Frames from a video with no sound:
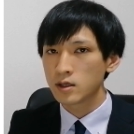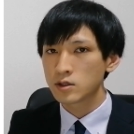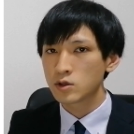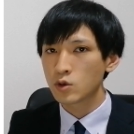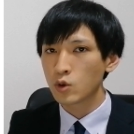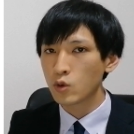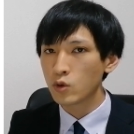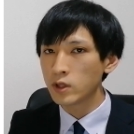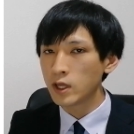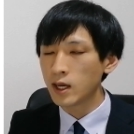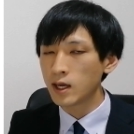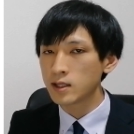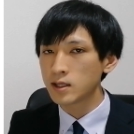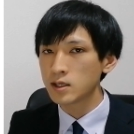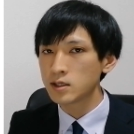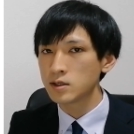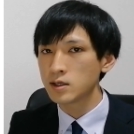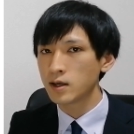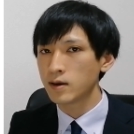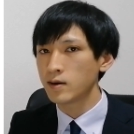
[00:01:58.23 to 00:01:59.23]
そこで
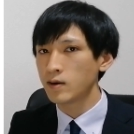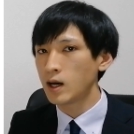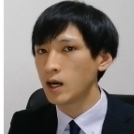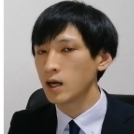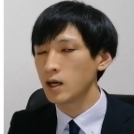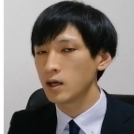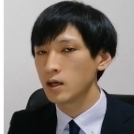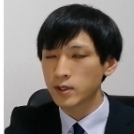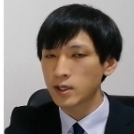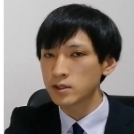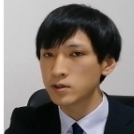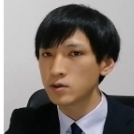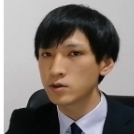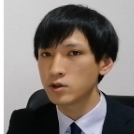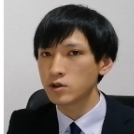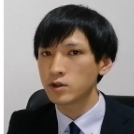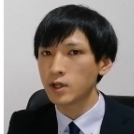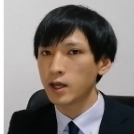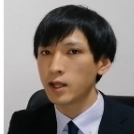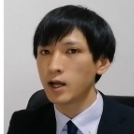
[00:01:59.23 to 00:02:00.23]
テスラは2つの
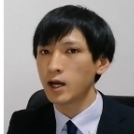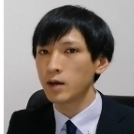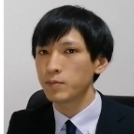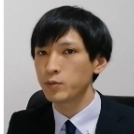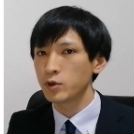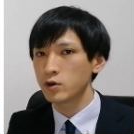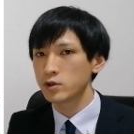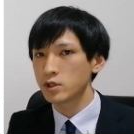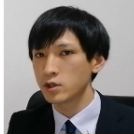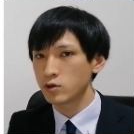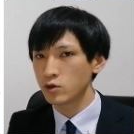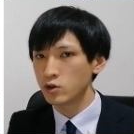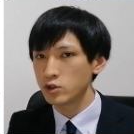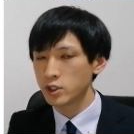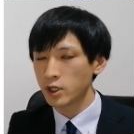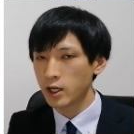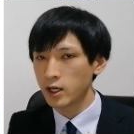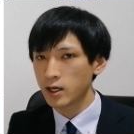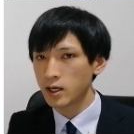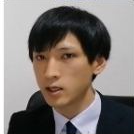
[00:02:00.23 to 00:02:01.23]
重大な発表をしてくるん
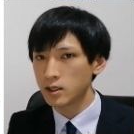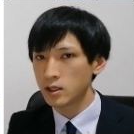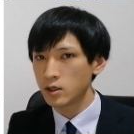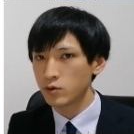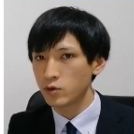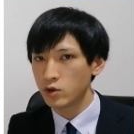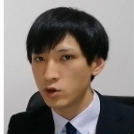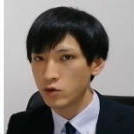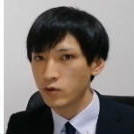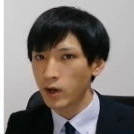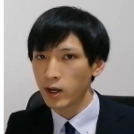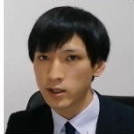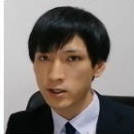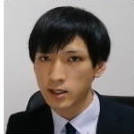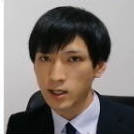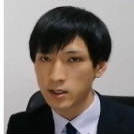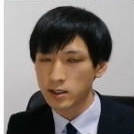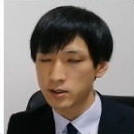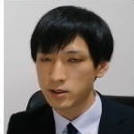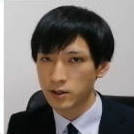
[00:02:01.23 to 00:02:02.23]
じゃないかっていうふうに言われて
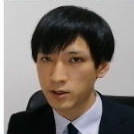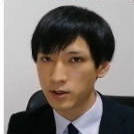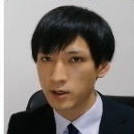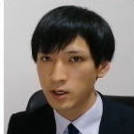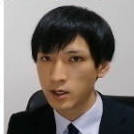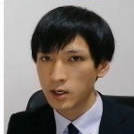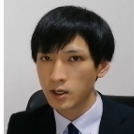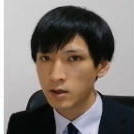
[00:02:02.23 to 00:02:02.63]
たんですよ。